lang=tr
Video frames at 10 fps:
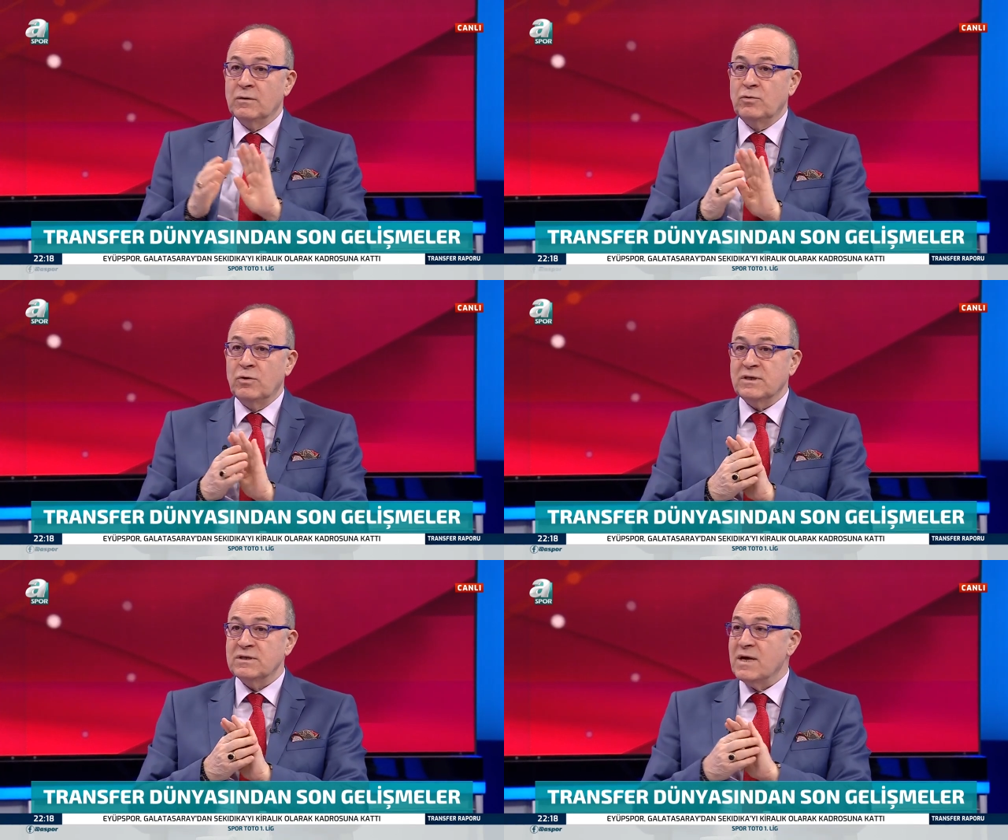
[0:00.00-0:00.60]

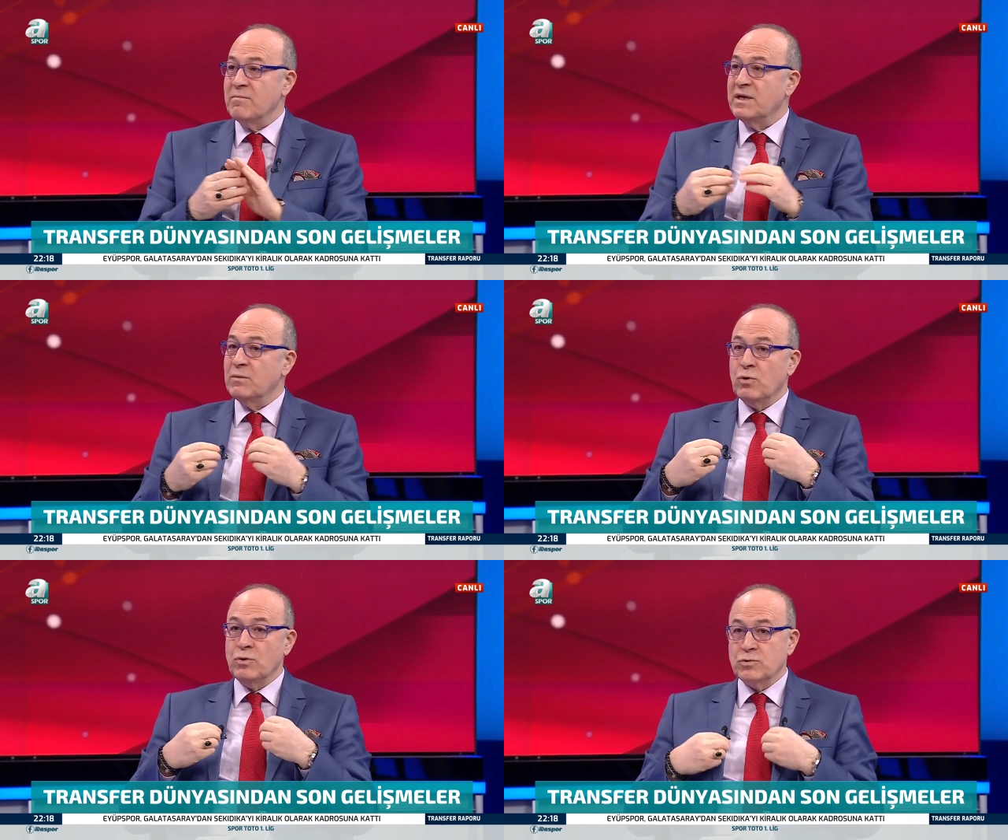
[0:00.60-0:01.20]
Diyor ki sen
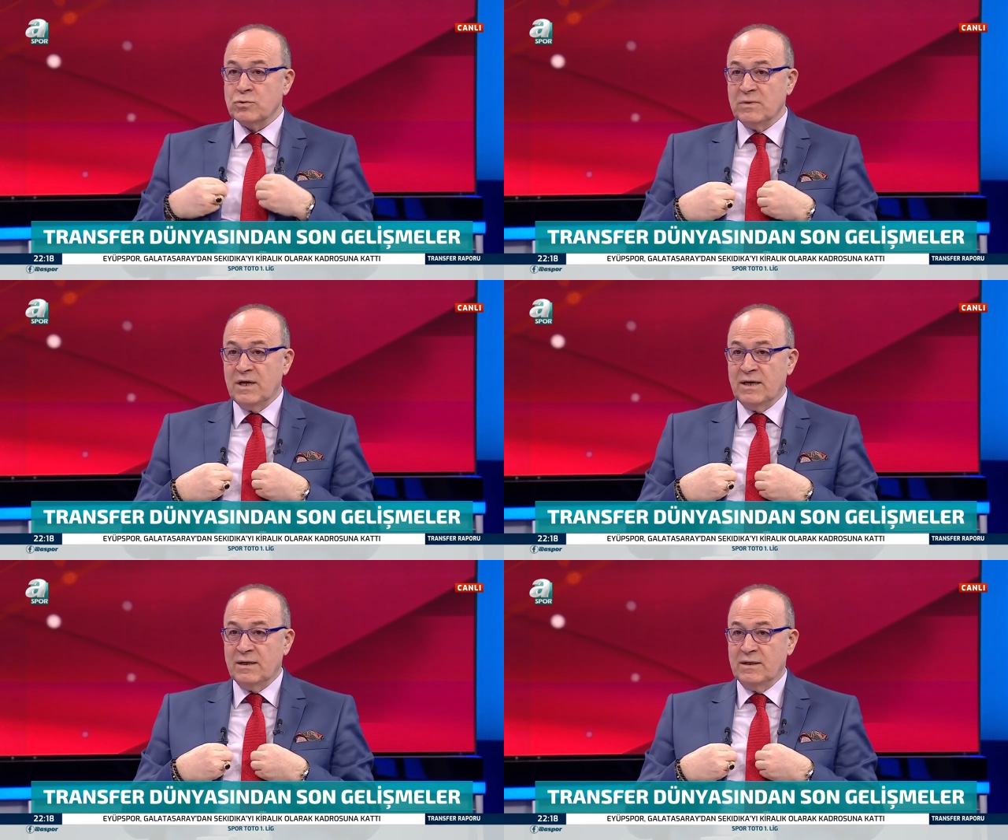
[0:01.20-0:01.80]
benim
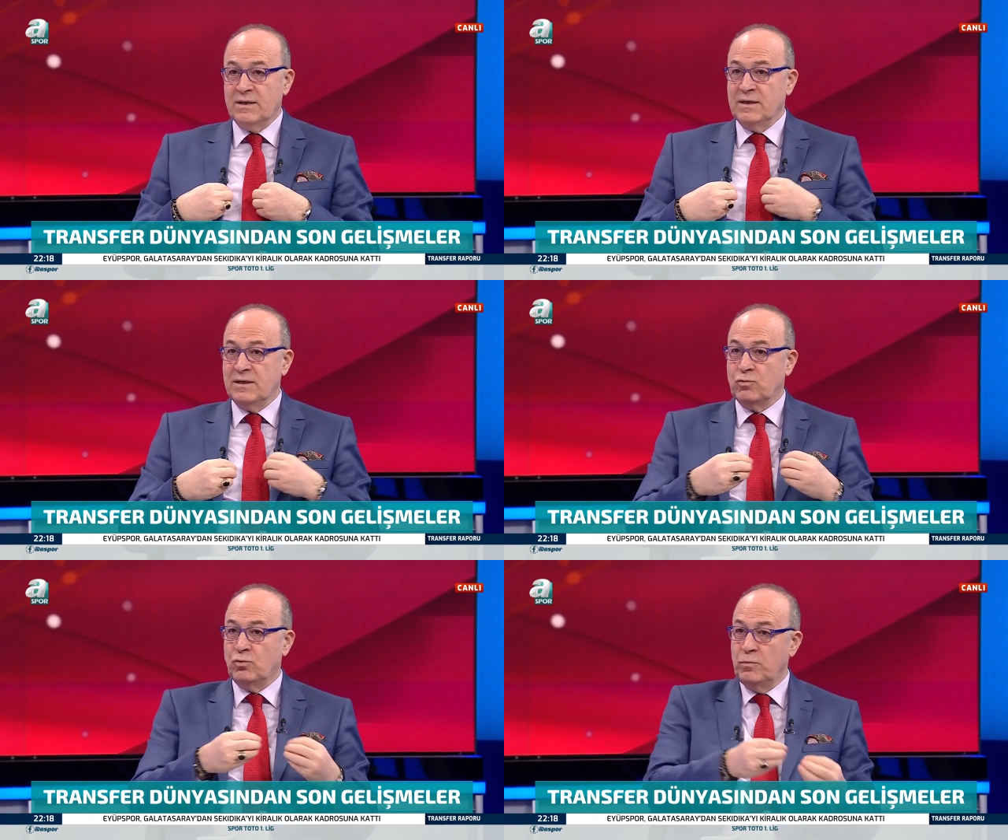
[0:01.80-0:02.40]
oyuncumla
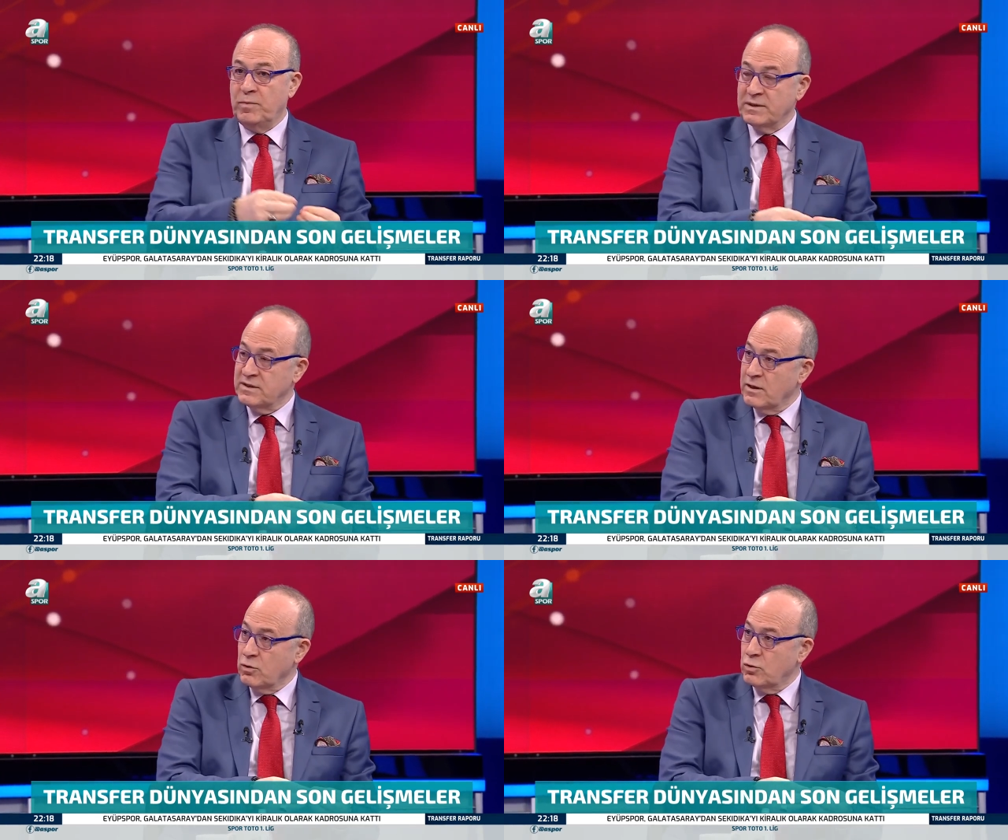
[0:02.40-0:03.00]
e, kulüp
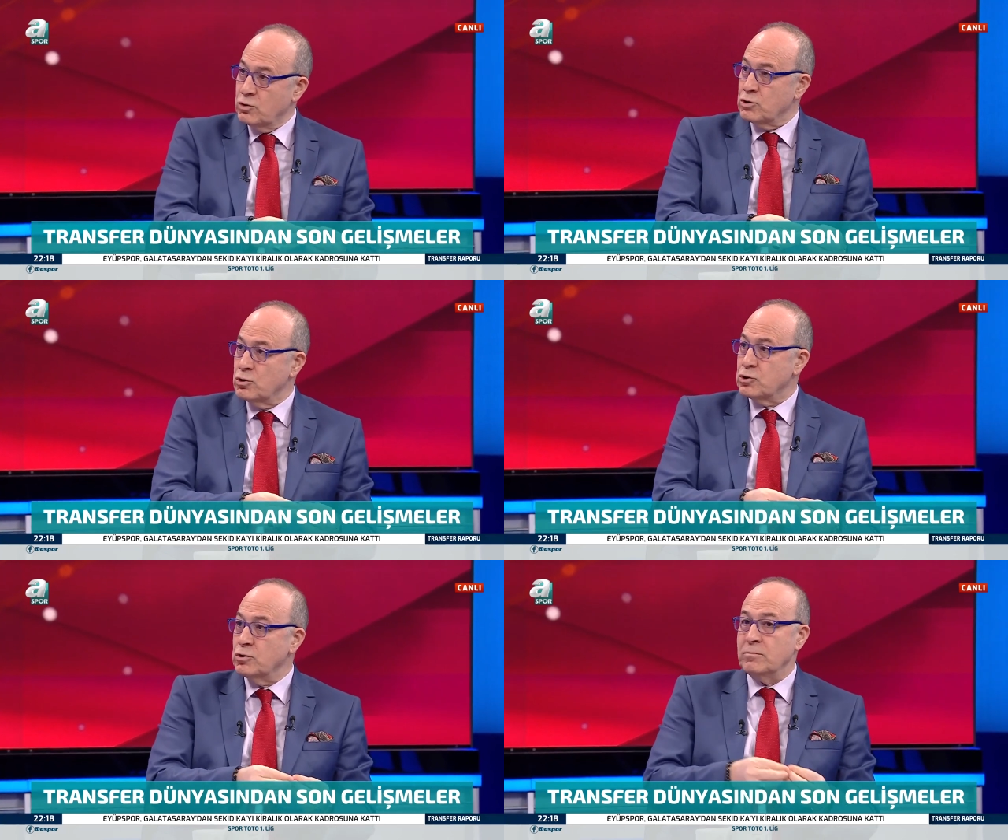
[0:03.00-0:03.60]
adına görüşüyorsun.